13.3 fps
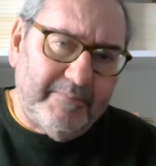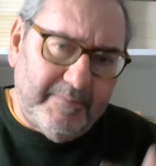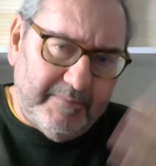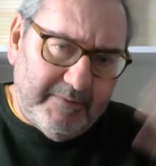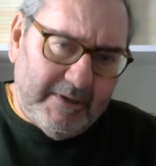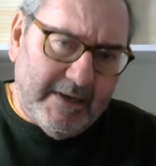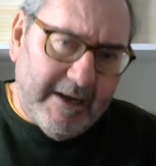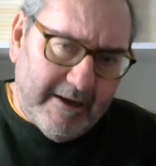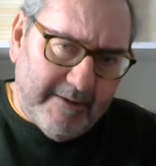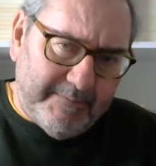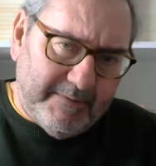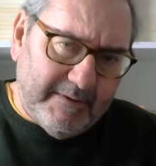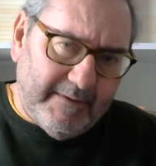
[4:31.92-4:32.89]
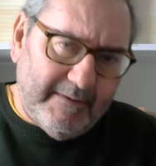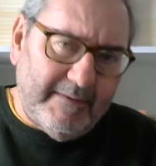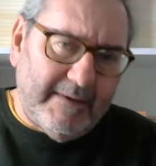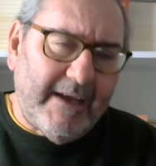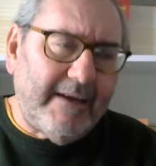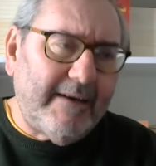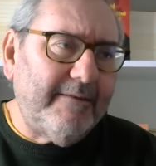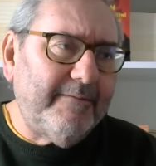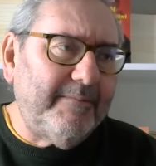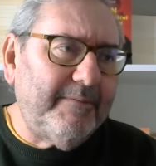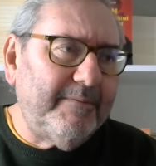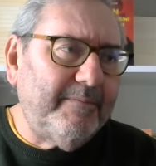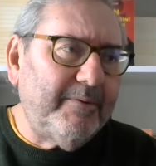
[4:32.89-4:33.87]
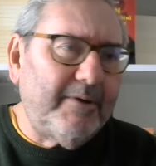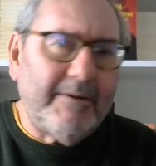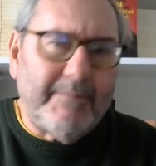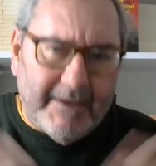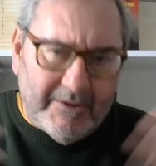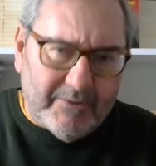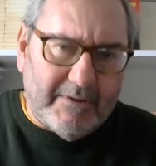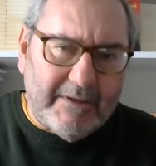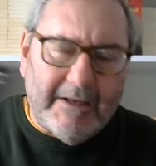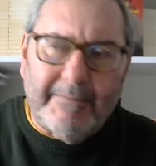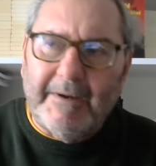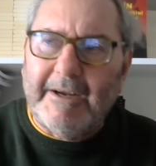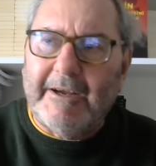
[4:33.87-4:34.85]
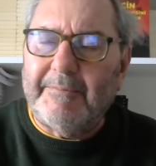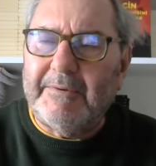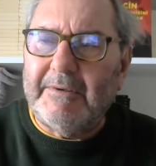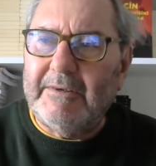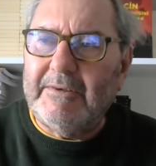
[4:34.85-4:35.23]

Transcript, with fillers: şey yaptı. Yani böyle bir açıklama yaptı.